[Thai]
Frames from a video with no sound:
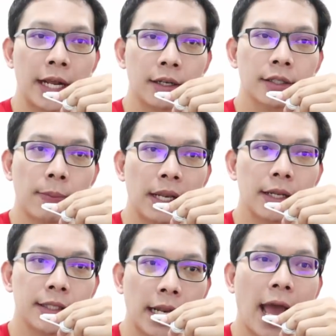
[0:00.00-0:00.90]
เทรด
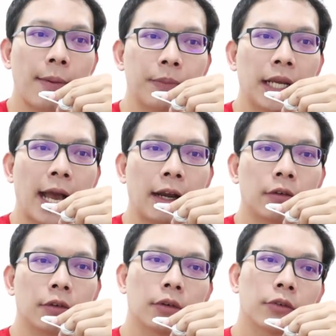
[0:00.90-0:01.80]
เซตอัพในการ
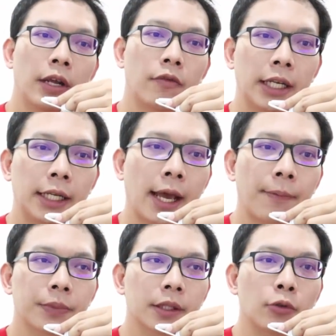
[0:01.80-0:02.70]
เทรดวันนี้
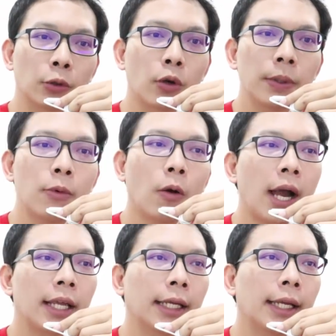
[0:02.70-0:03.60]
นะครับส่วนตัวพี่มอง
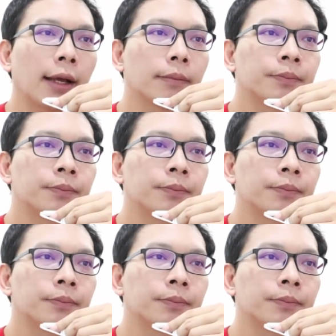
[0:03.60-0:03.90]
ว่าอย่างนี้ฮะ